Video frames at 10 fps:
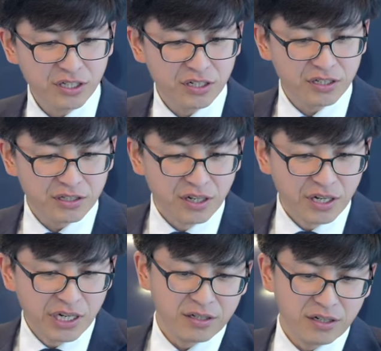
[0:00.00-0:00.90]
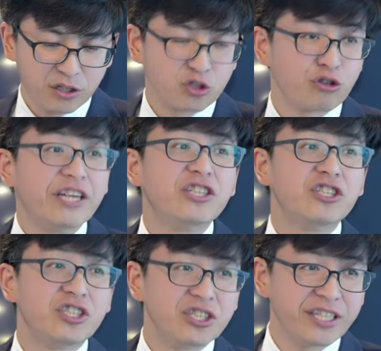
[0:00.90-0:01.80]
这个呃全
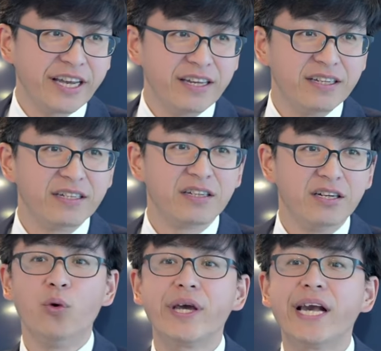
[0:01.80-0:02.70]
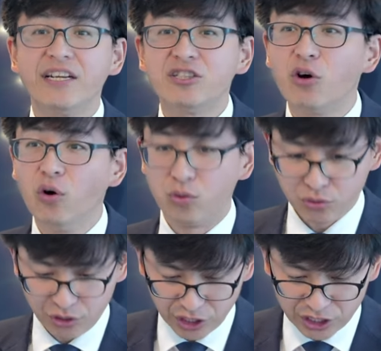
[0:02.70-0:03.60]
职之前悔改之后，
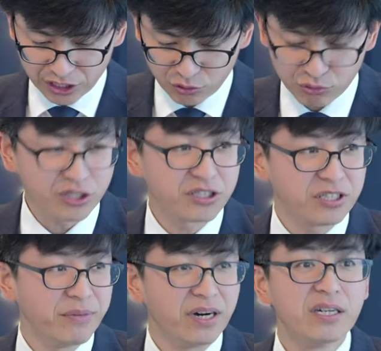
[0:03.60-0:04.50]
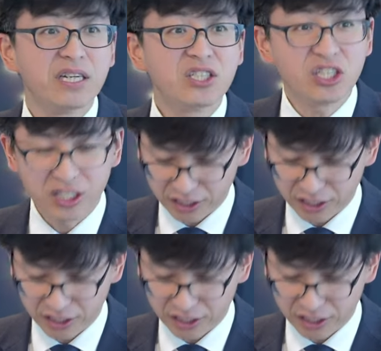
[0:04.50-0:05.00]
就热心读圣经嘛，饥